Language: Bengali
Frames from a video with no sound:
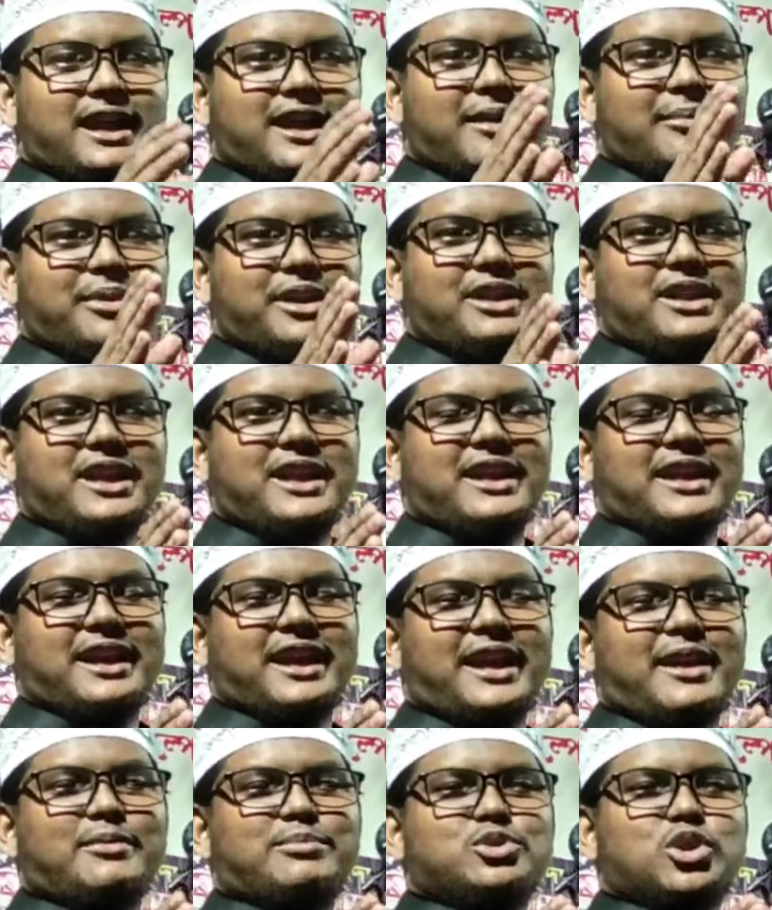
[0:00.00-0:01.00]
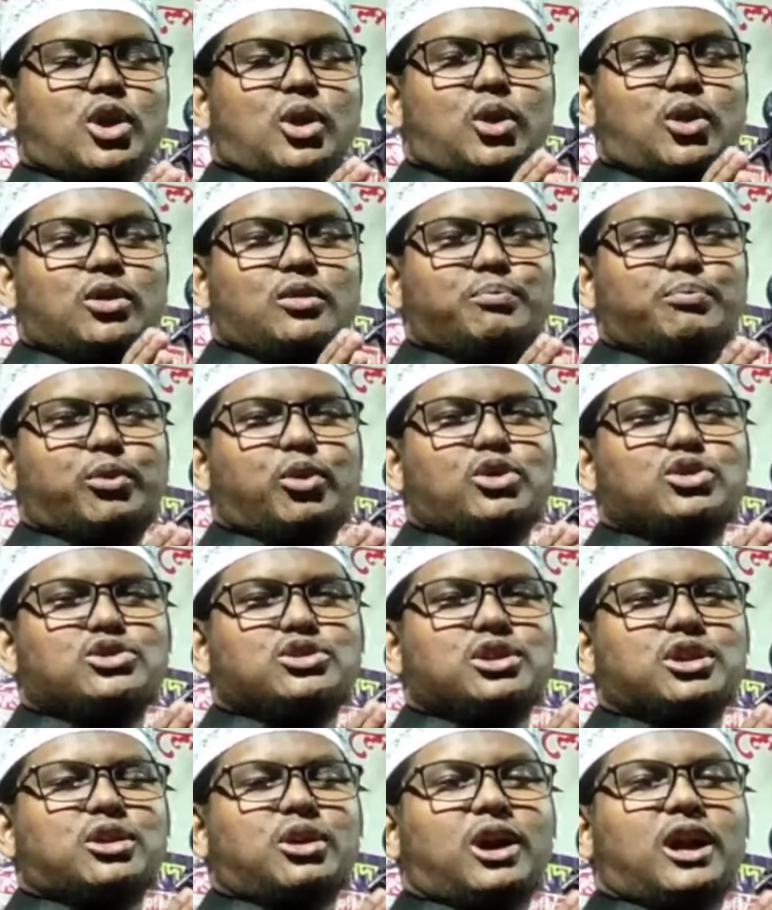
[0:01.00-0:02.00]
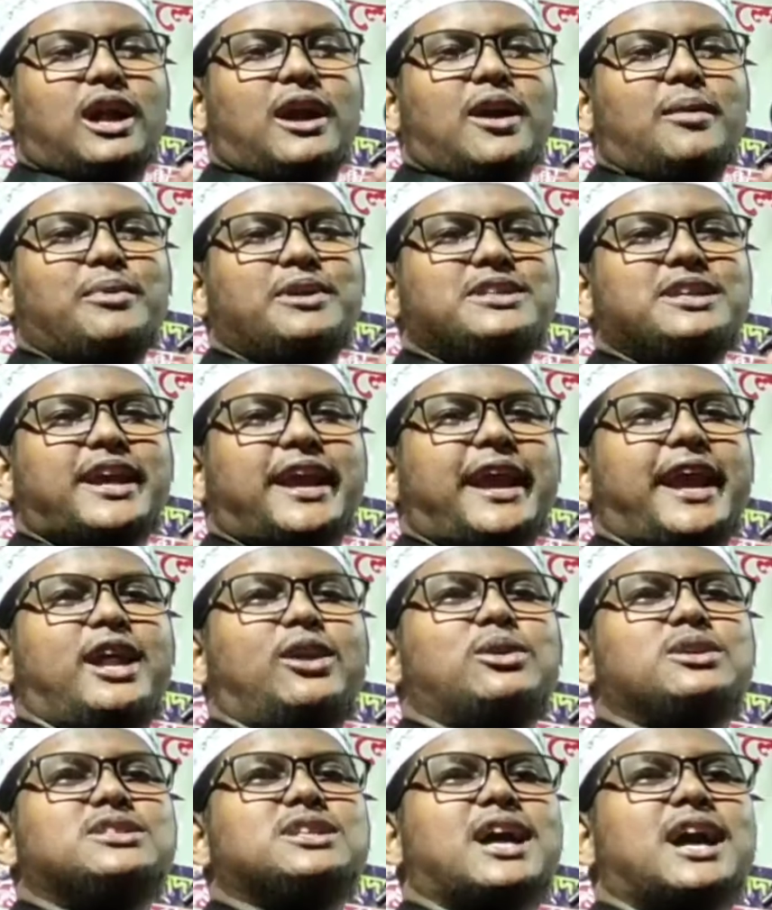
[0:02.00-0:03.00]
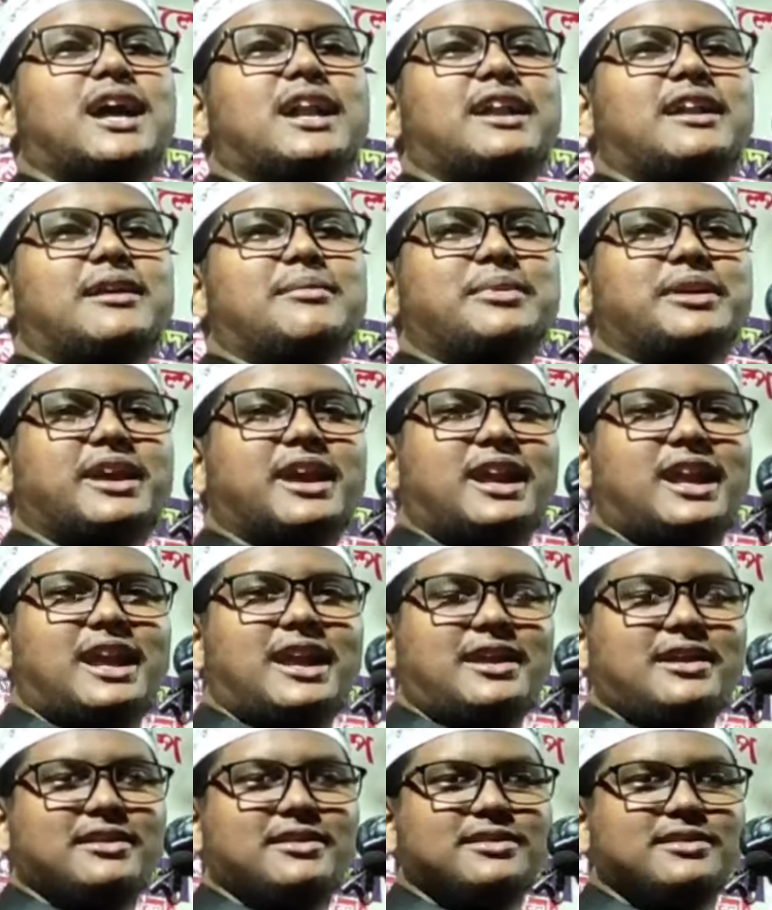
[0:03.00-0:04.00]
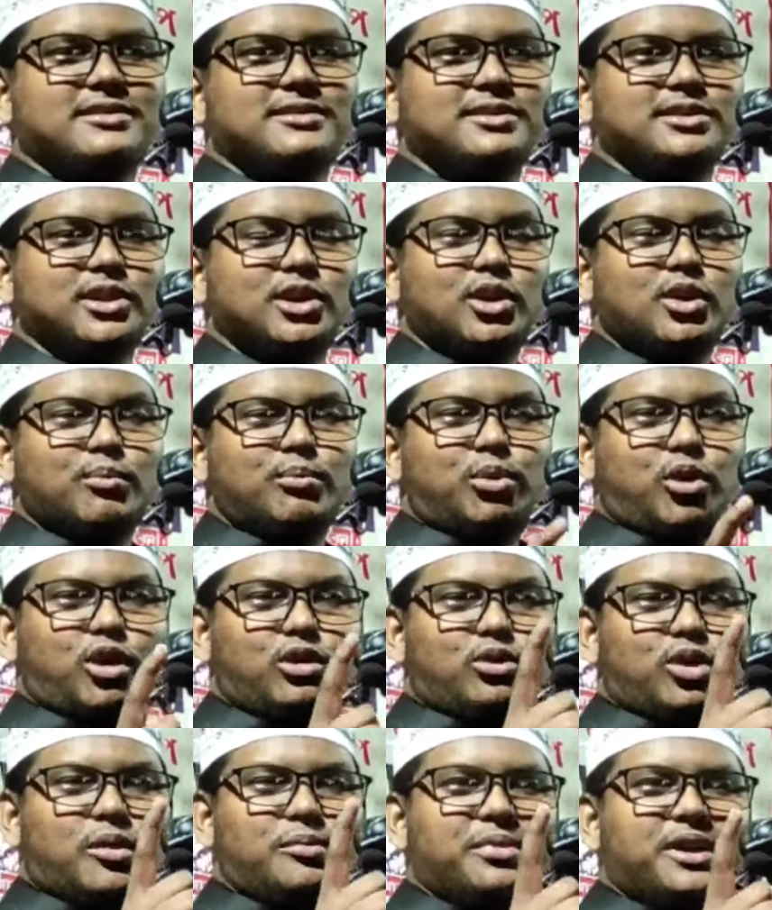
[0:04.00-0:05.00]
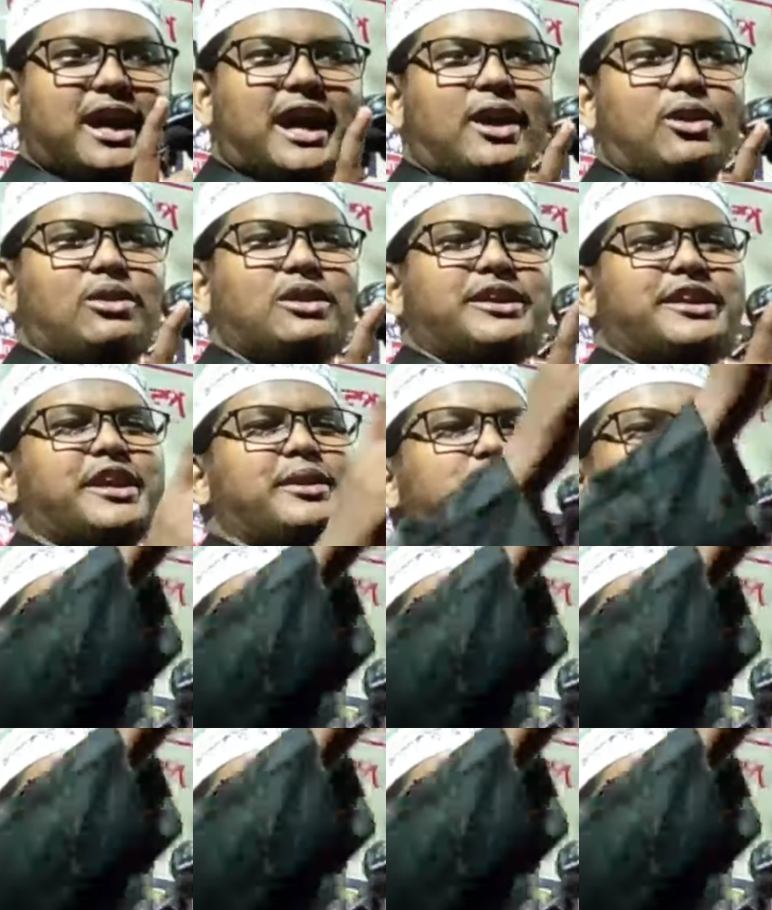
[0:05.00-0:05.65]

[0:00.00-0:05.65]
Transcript: নামীদেরকে যখন প্রশ্ন করা হবে যে কেন জাহান নামে গেলে প্রথম কারণ কি